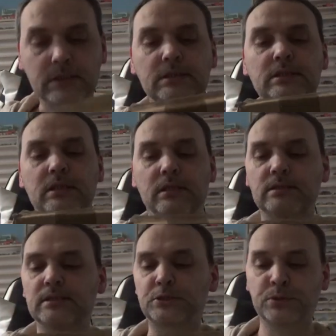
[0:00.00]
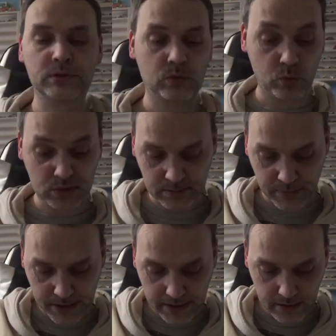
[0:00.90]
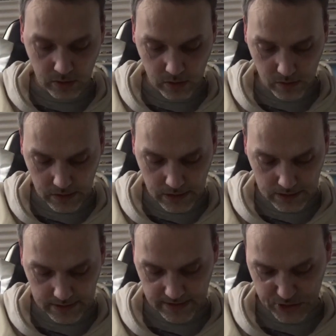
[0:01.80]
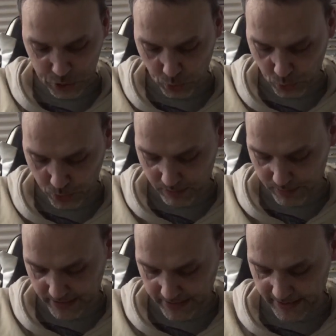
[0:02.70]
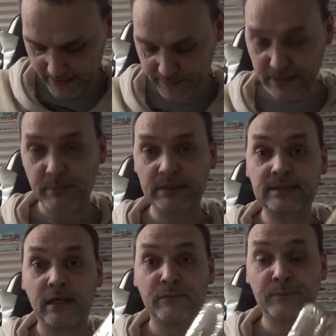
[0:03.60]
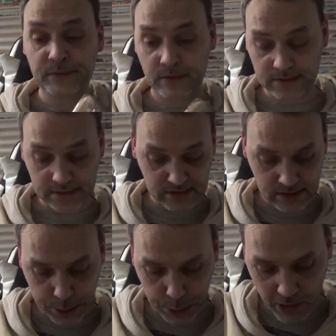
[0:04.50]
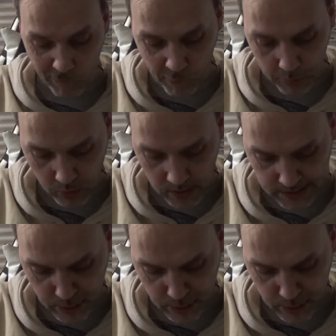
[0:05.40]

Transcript: Hier das schöne große Paket. Das schöne Paket, wie jemand sagen würde, aus unserer Steffen Bose